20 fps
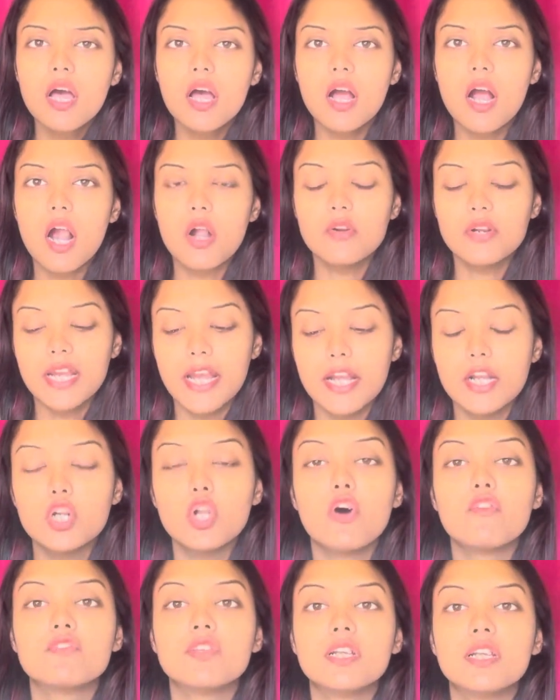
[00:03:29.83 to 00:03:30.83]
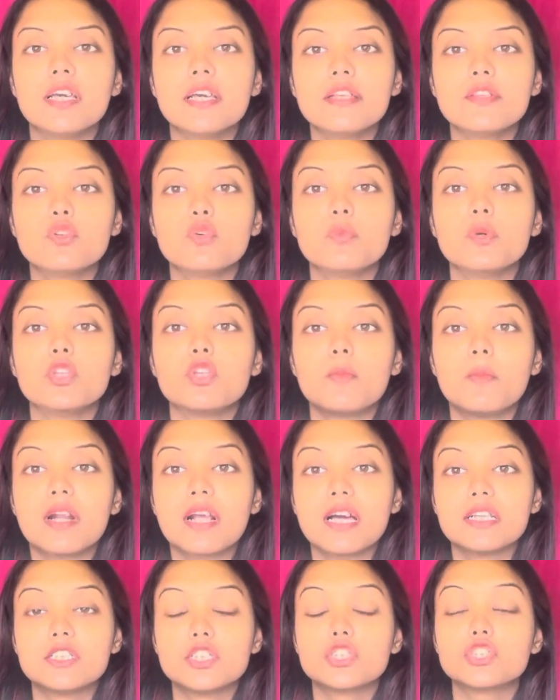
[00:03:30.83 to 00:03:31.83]
কারণ এন্ড অফ দ্য ডে তুমি
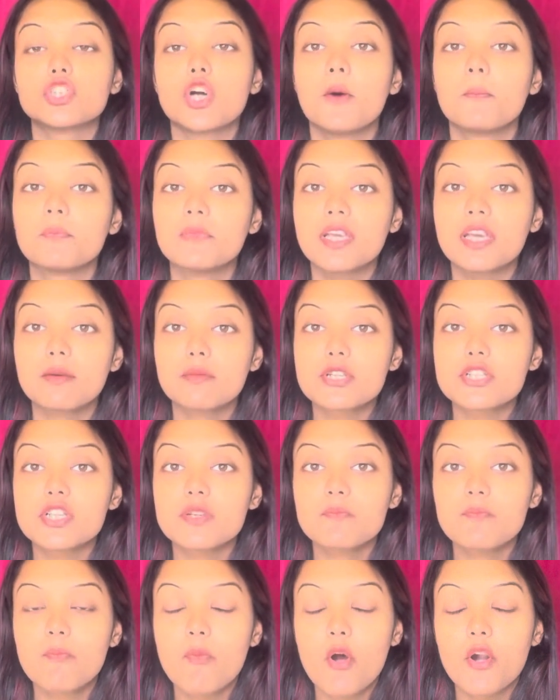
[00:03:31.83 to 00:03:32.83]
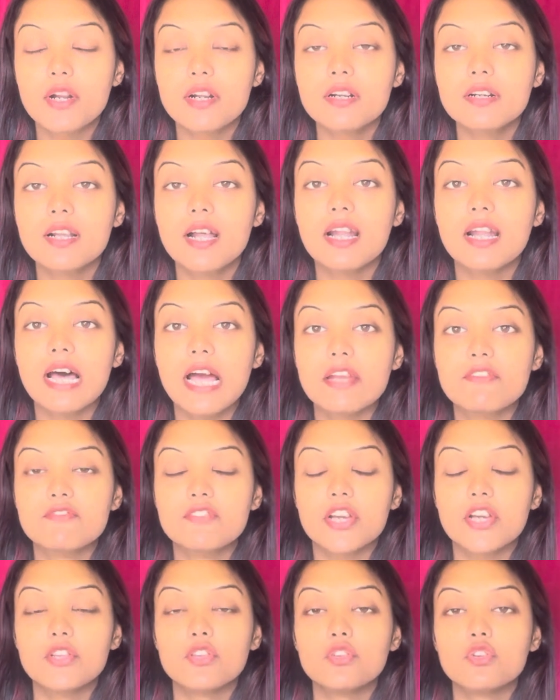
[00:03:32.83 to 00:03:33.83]
তোমার কাছে সব থেকে বেশি ইম্পর্ট্যান্ট আর
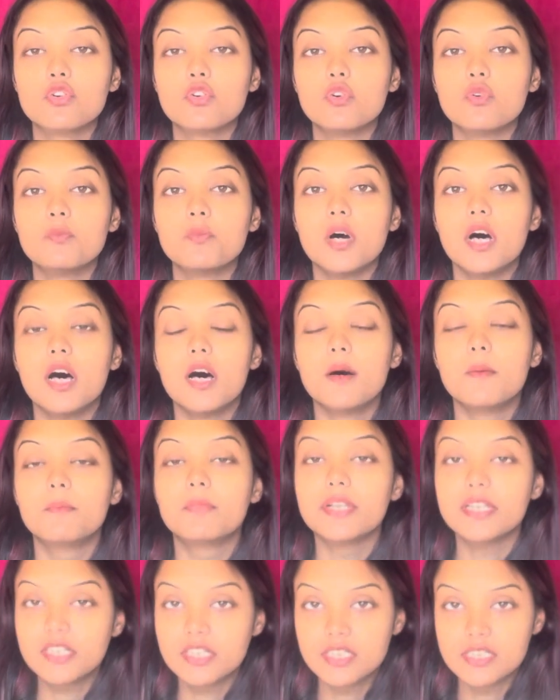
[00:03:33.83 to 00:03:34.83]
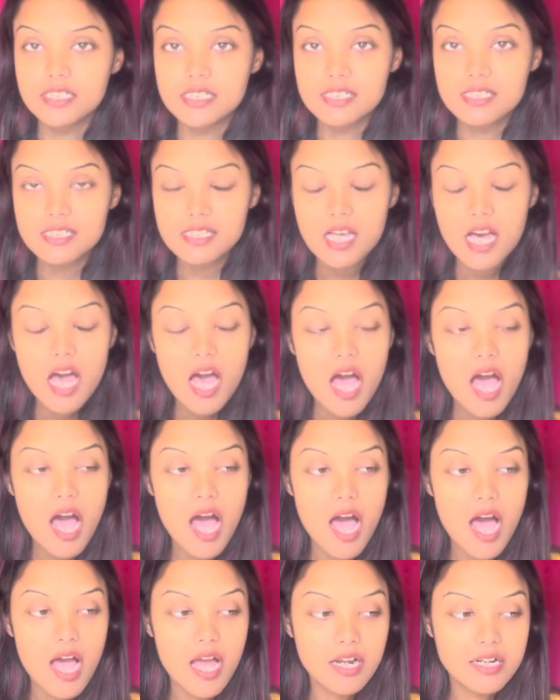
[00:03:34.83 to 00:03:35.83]
লাইফটা কিন্তু খুব প্রিশিয়াস
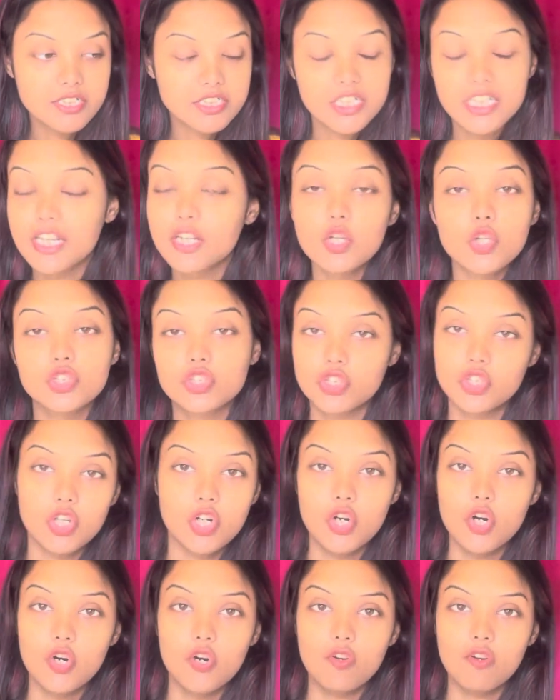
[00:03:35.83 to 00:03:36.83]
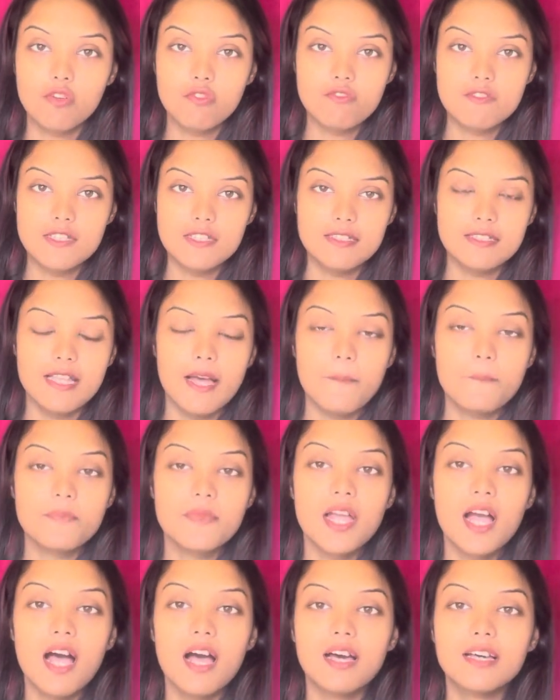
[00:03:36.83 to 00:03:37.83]
আর সেটাকে নষ্ট করা কখনই উচিত না
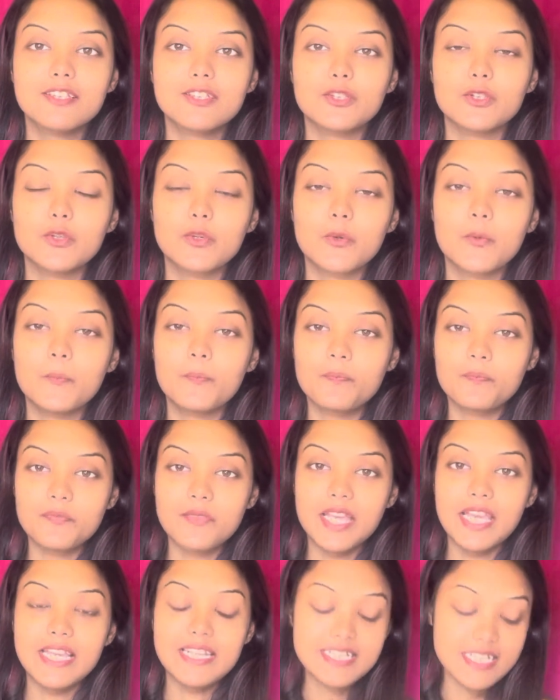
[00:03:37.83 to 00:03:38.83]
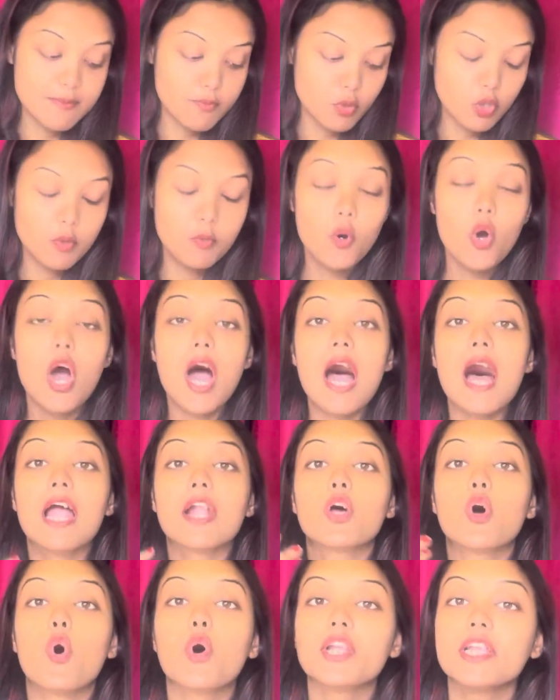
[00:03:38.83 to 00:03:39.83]
তো এইটাই বলবো
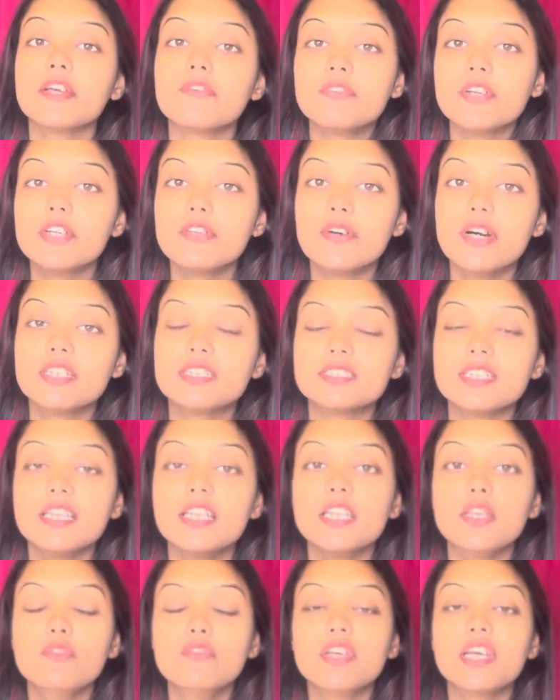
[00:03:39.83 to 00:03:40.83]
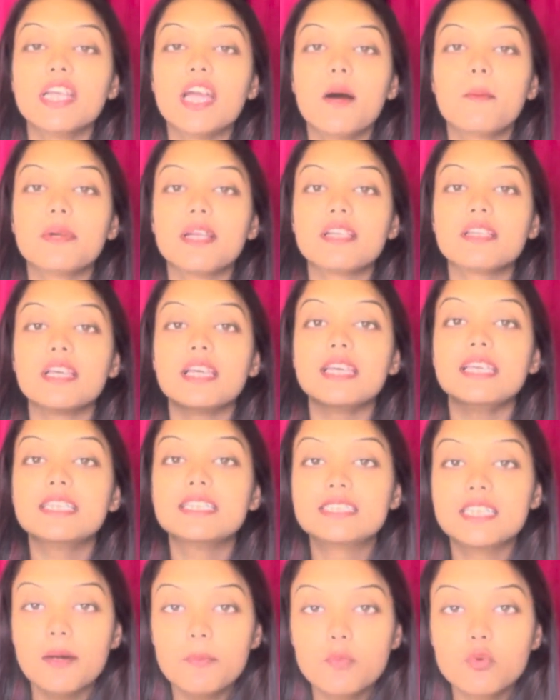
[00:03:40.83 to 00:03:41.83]
আর অনেক ভিডিও আসছে নিউ ইয়ারে আমার একটা
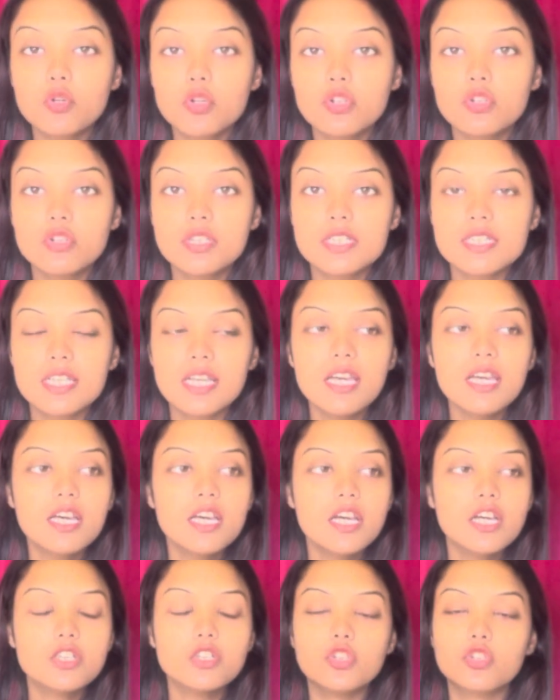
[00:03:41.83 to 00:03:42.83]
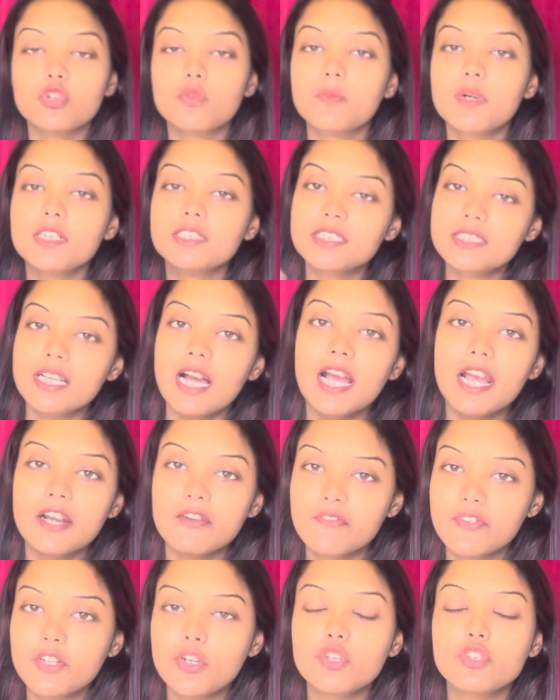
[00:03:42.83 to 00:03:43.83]
ইচ্ছা পূরণ হয়েছে তো তোমরা সেটা
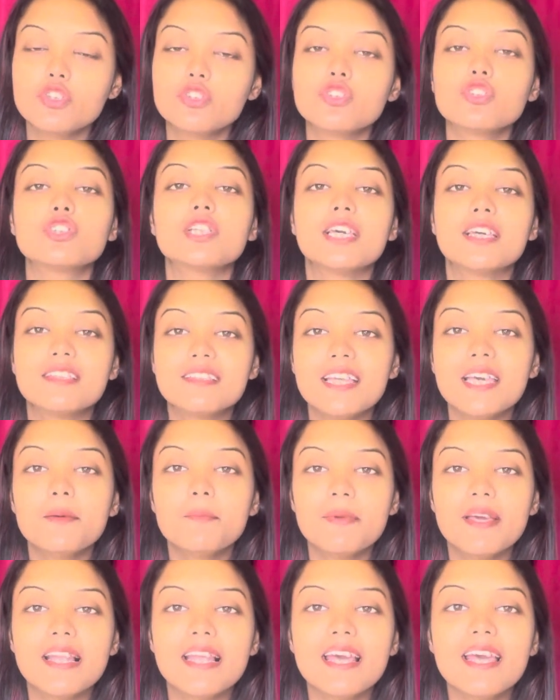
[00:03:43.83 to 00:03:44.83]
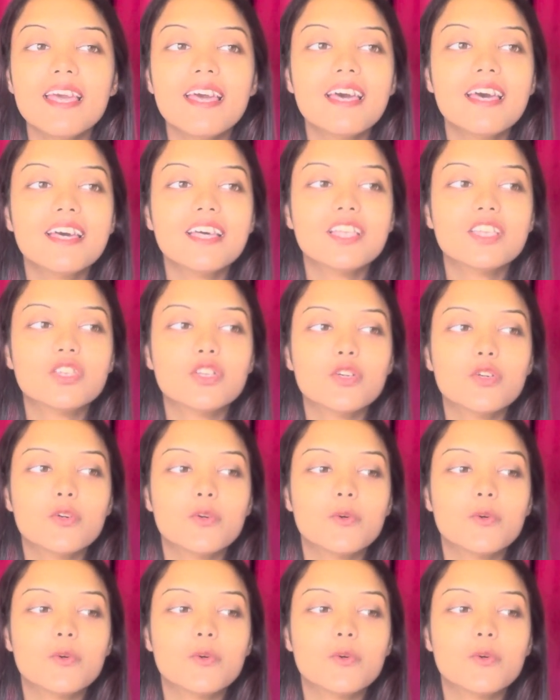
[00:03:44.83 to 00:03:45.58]
আগের ভিডিওতে তো দেখতেই পেলে তো